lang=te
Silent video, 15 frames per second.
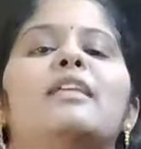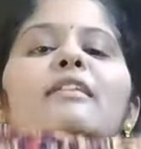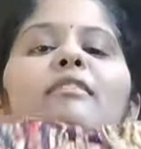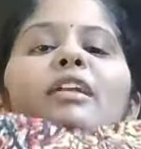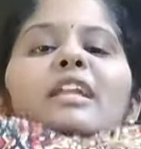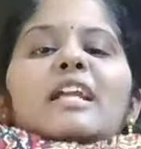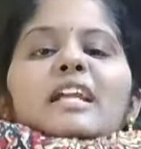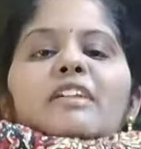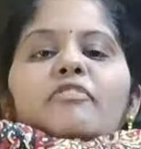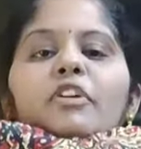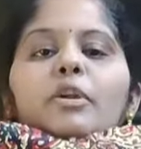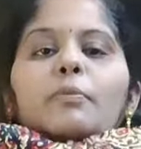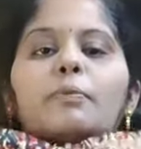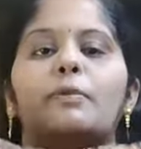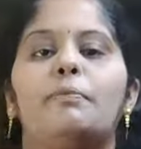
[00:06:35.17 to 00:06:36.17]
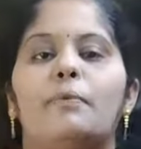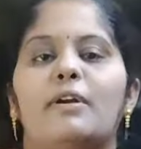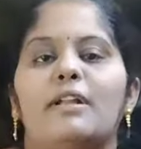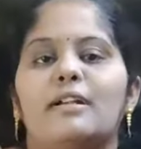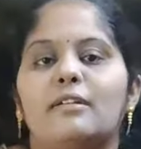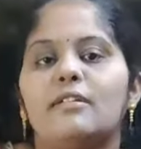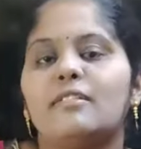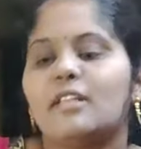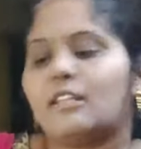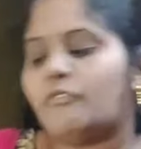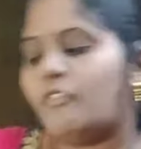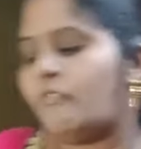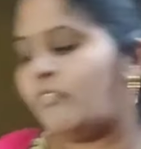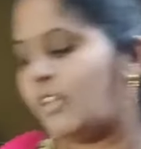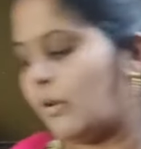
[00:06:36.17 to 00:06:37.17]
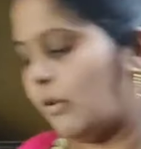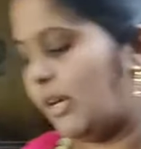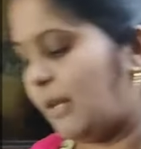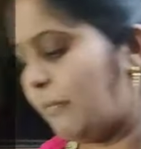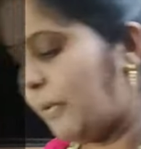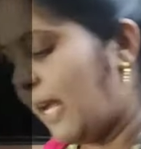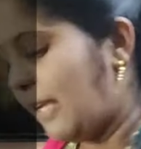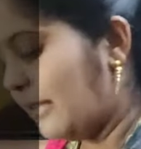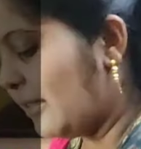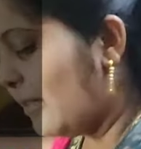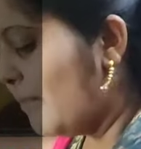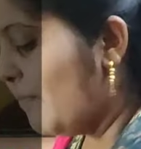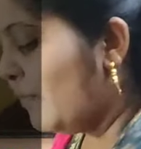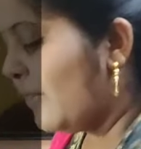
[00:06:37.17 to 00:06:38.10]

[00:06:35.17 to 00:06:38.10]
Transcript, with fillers: సెవెన్ నైన్టీ ఫైవ్ రూపీస్ ప్రొడక్ట్ సిక్స్ ఫిఫ్టీ ఉంది ప్రైస్